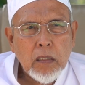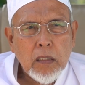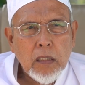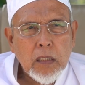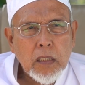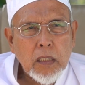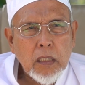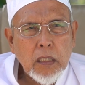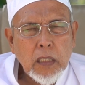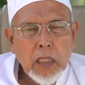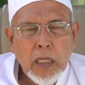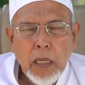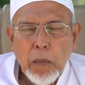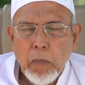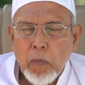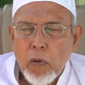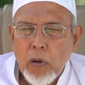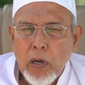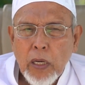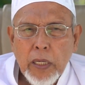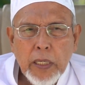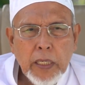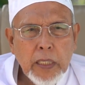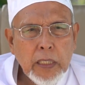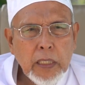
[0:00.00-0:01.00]
tidak boleh
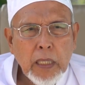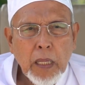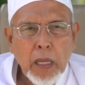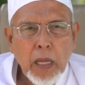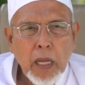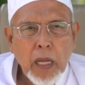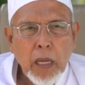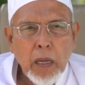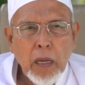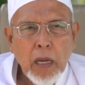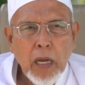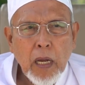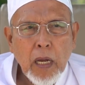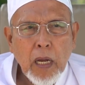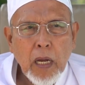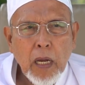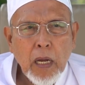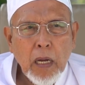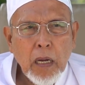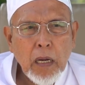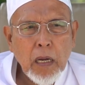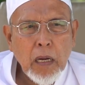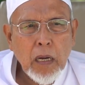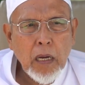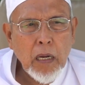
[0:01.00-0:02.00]
kita
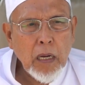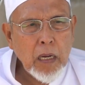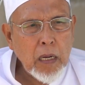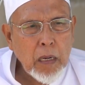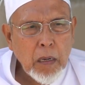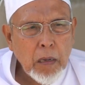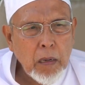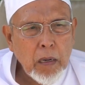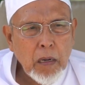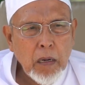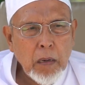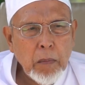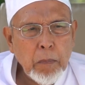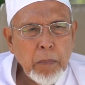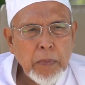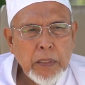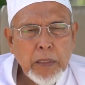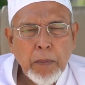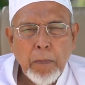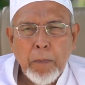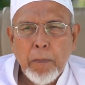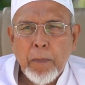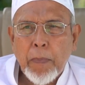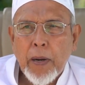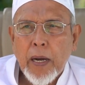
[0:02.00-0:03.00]

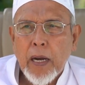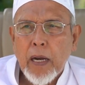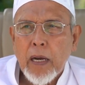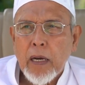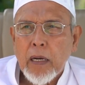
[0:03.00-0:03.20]
menyembah